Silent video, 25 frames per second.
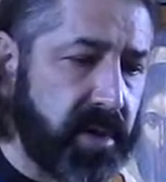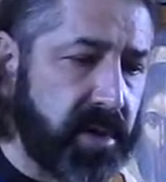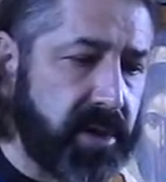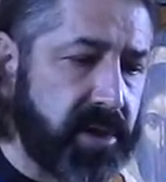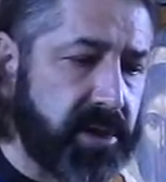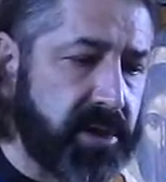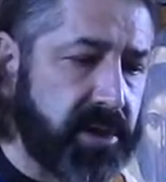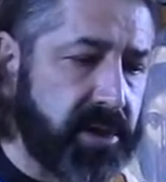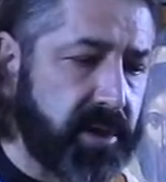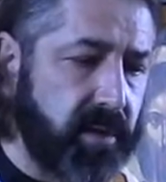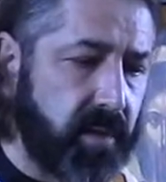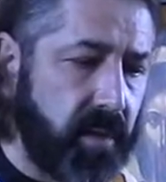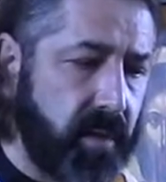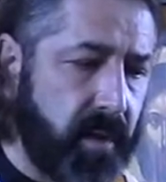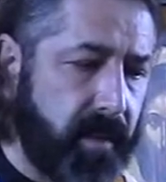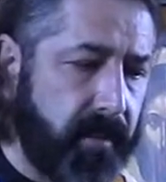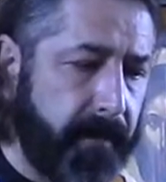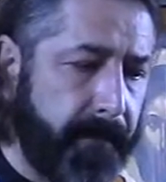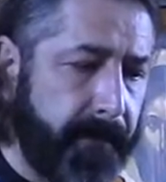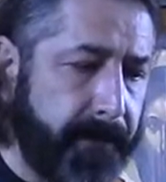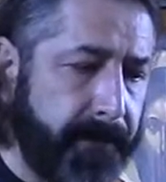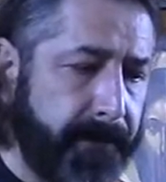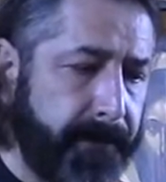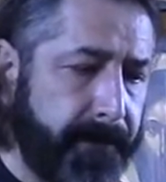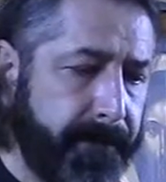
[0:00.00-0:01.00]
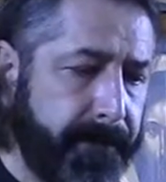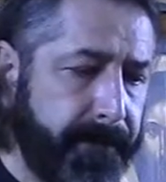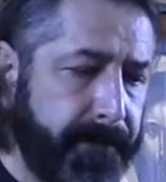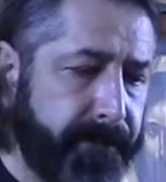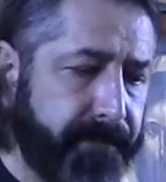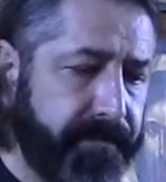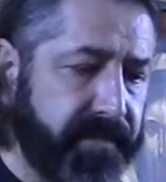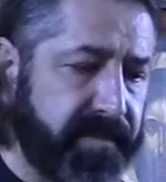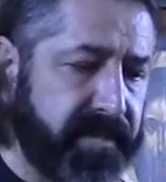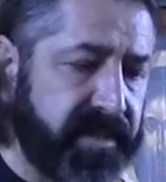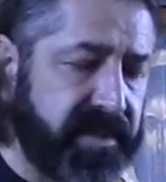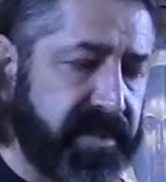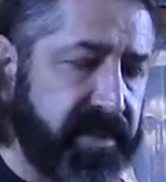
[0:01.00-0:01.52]
что
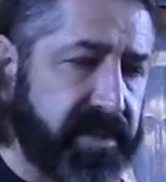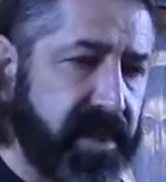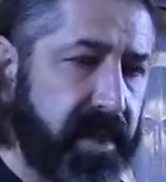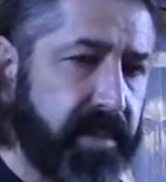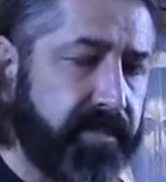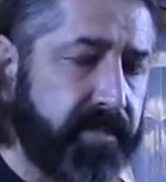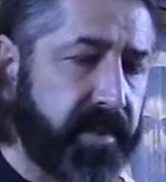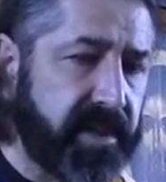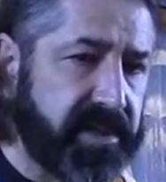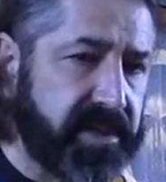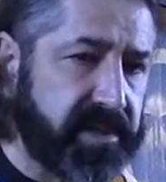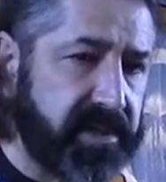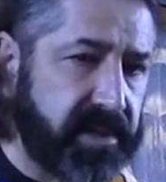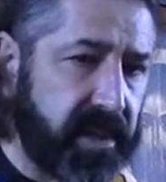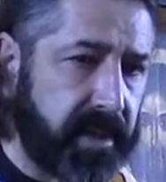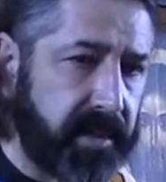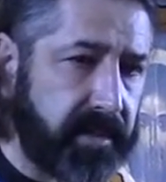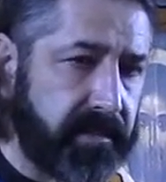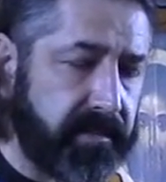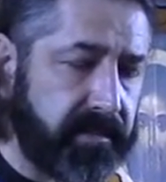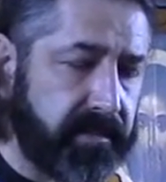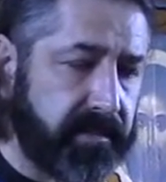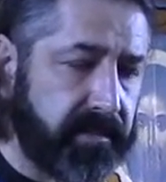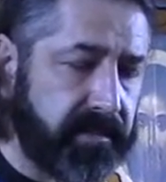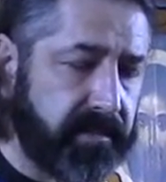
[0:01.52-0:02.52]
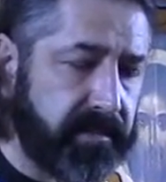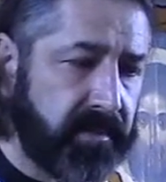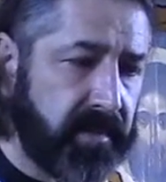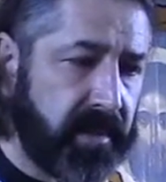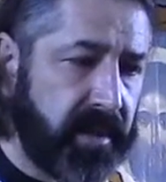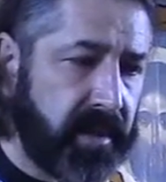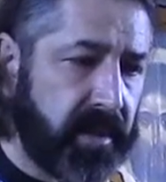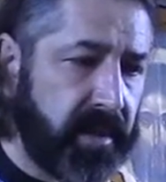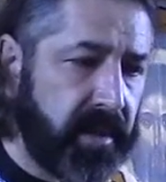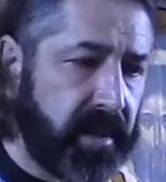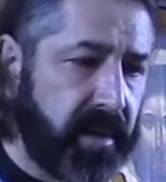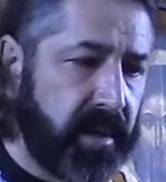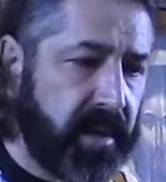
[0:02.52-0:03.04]
цель поста –
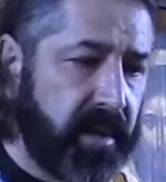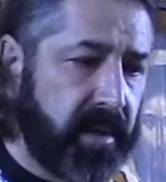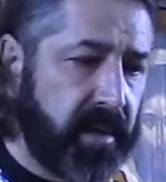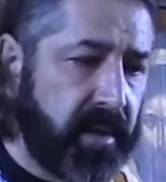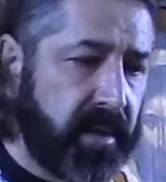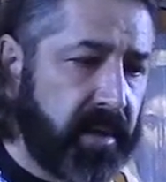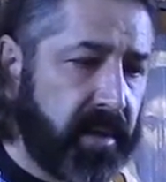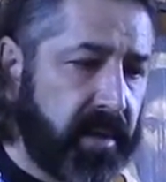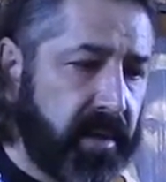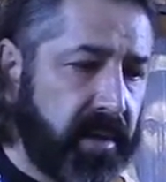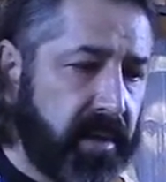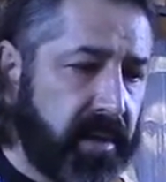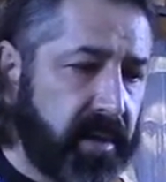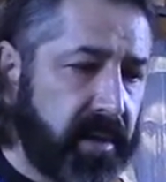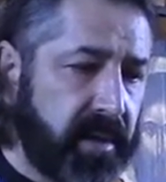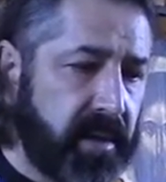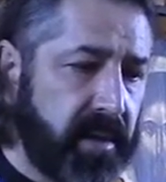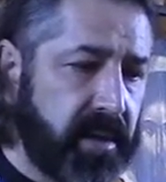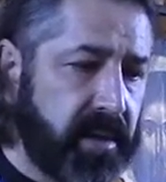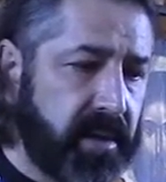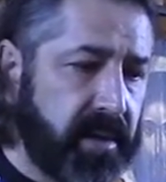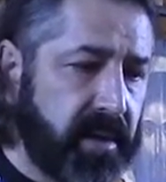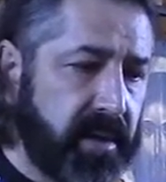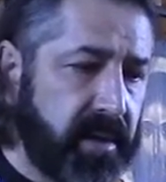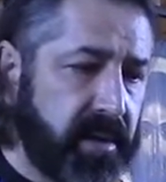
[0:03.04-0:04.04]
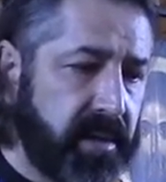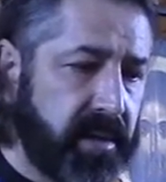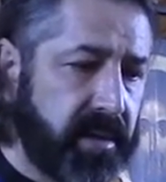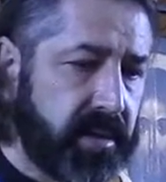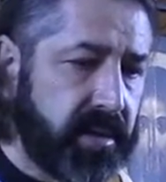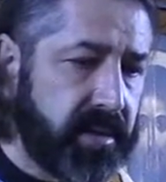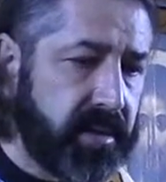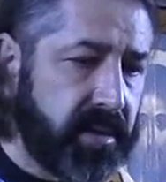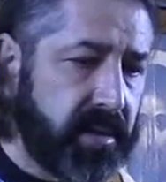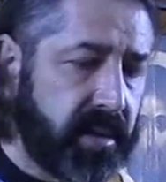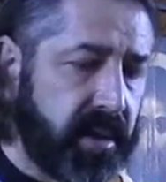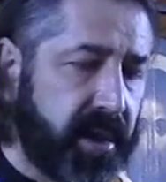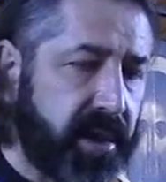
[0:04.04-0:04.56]
это
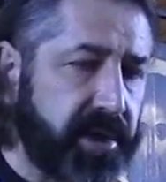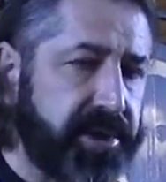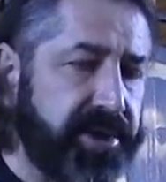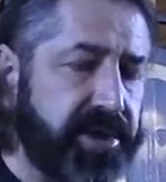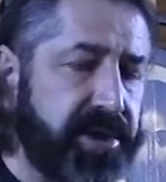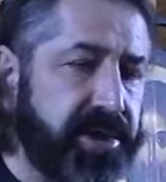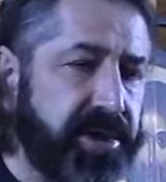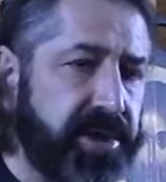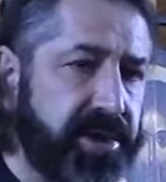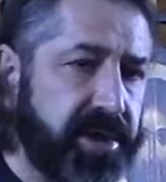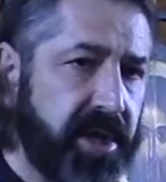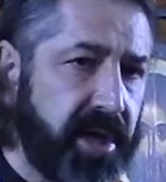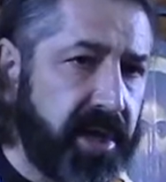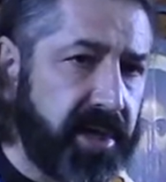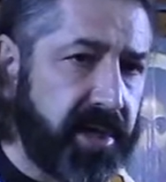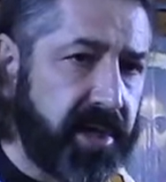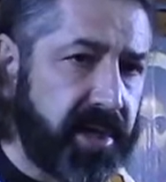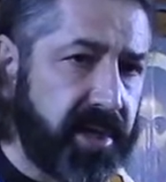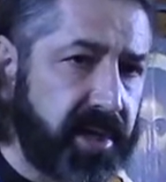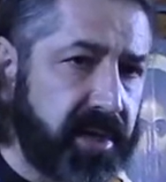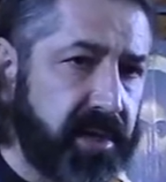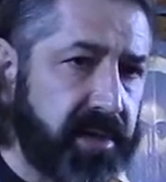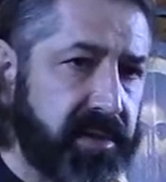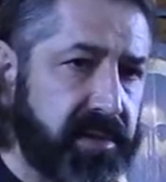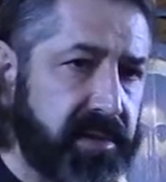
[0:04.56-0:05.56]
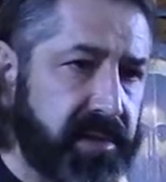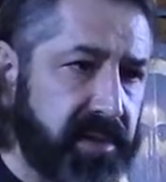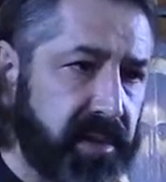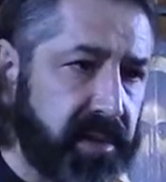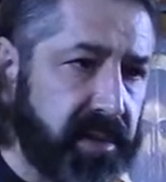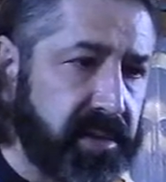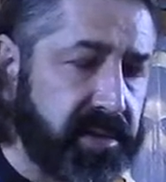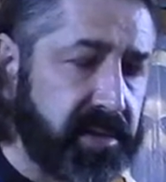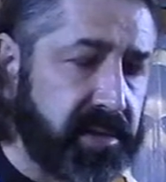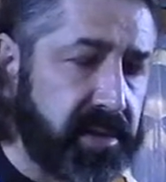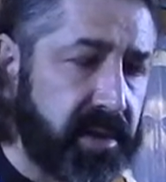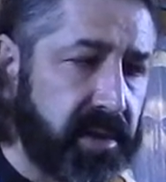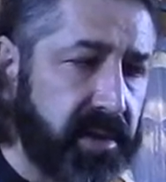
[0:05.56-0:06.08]
очищение
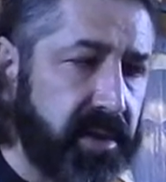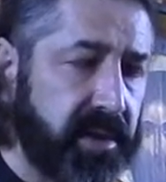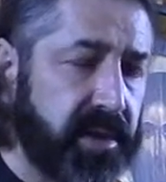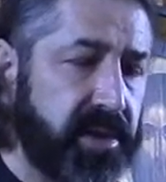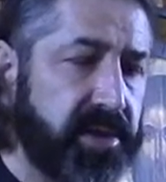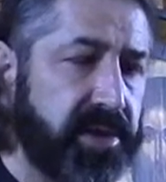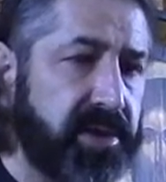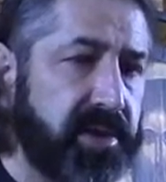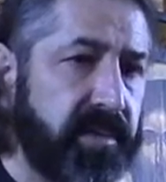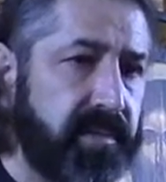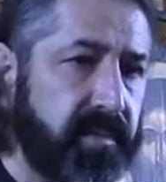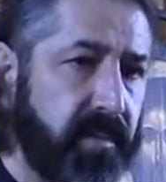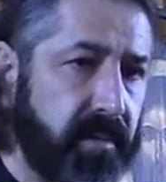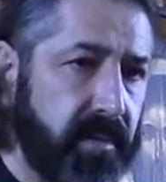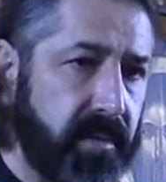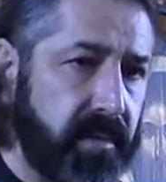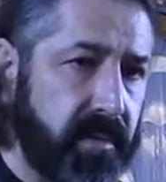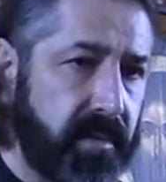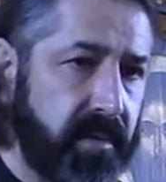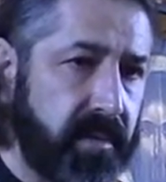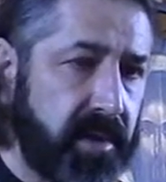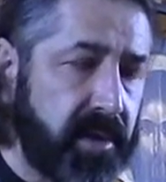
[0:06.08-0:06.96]
сердца. Для чего?